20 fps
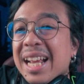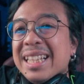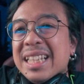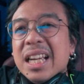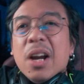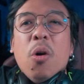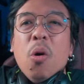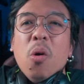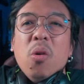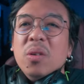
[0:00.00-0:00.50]
น่า
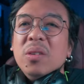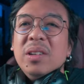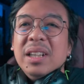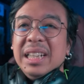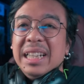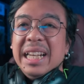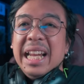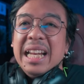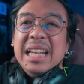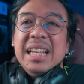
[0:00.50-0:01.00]
จะคง
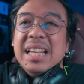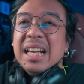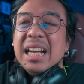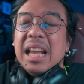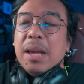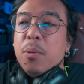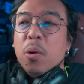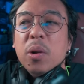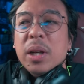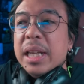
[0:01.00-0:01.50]
เล่นเรื่องอะ
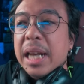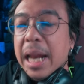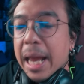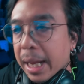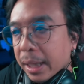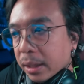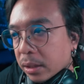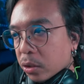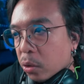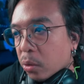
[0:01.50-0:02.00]
ไรพวกนี้แห
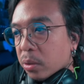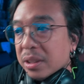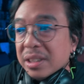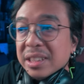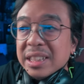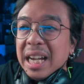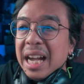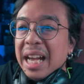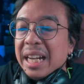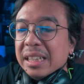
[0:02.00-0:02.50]
ละ ชน
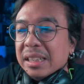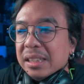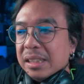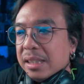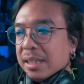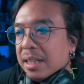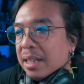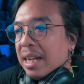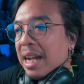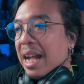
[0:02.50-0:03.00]
ชั้น
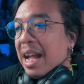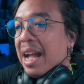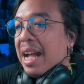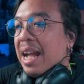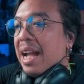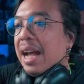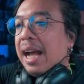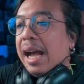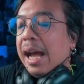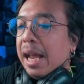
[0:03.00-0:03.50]
เรื่องอา
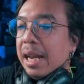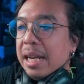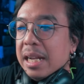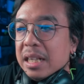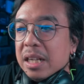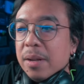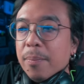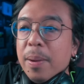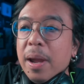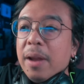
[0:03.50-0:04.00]
หาร เรื่
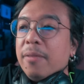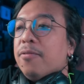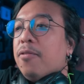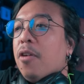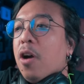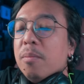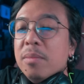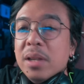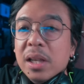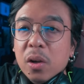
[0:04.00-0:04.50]
อง The
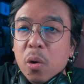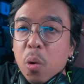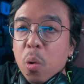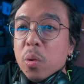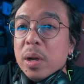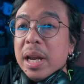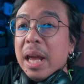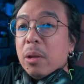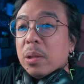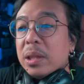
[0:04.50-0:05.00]
Platform เรื่องคุก
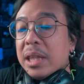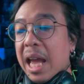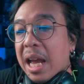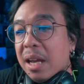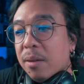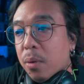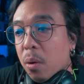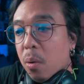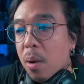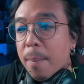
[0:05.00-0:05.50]
แนวตั้
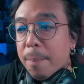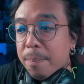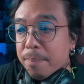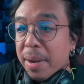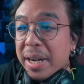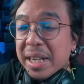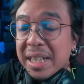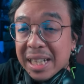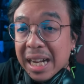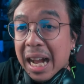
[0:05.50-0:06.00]
งเพราะว่า
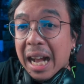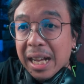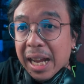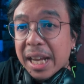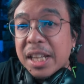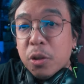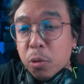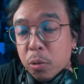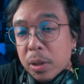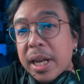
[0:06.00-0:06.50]
มัน ไอ
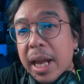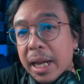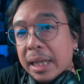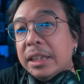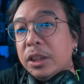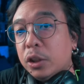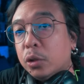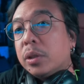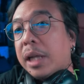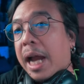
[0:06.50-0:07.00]
จุดเนี้ย
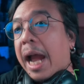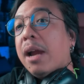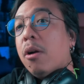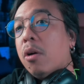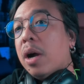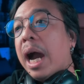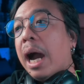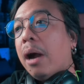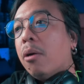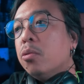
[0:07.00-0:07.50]
คือจุดขายข
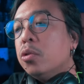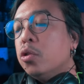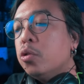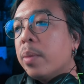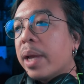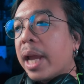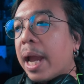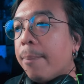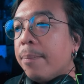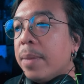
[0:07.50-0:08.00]
องเขาถูก
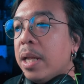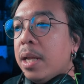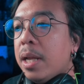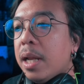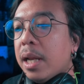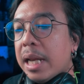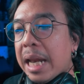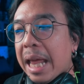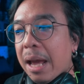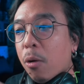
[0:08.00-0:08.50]
ไหมครับ
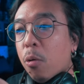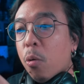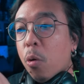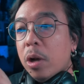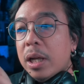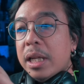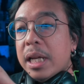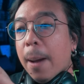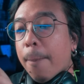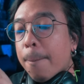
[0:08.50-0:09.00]
แล้ว
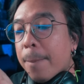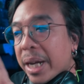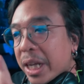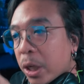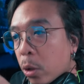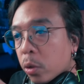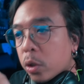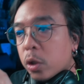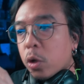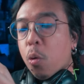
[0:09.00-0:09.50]
เรื่องม
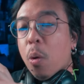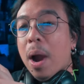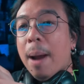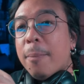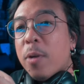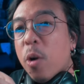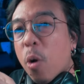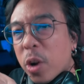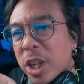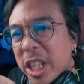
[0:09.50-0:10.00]
นุษย์ความ
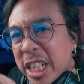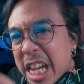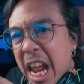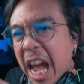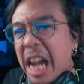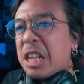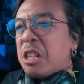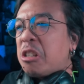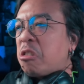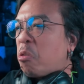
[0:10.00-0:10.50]
กด
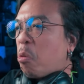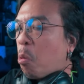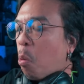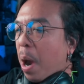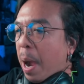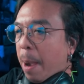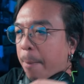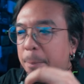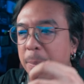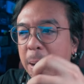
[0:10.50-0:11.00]
ดัน ค
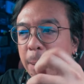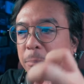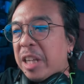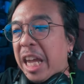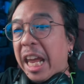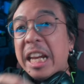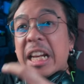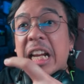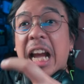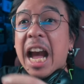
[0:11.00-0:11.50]
วามแบบ
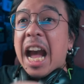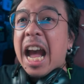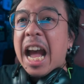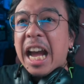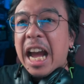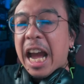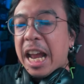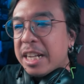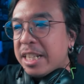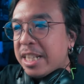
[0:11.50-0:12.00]
เข็นฆ่า
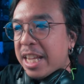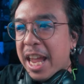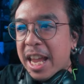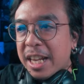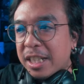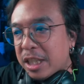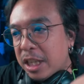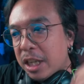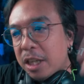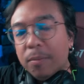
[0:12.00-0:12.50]
กันแย่ง
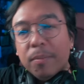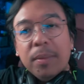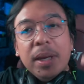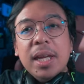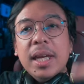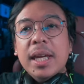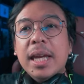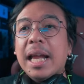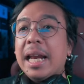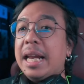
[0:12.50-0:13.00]
ชิง
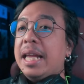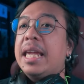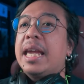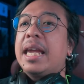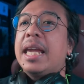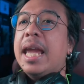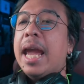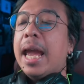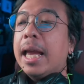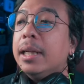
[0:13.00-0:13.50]
มีอะไรอ
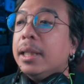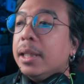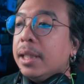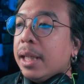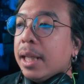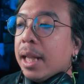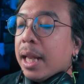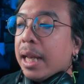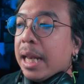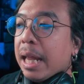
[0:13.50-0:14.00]
ย่างเงี้ย
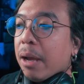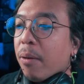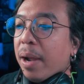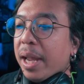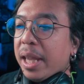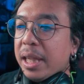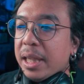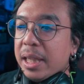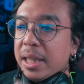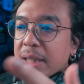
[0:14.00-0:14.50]
แล้ว
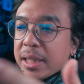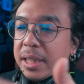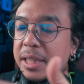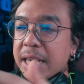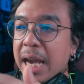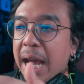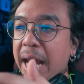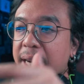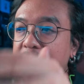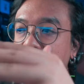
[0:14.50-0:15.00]
ไอ
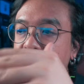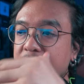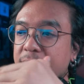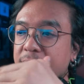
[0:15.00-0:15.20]
ชั้น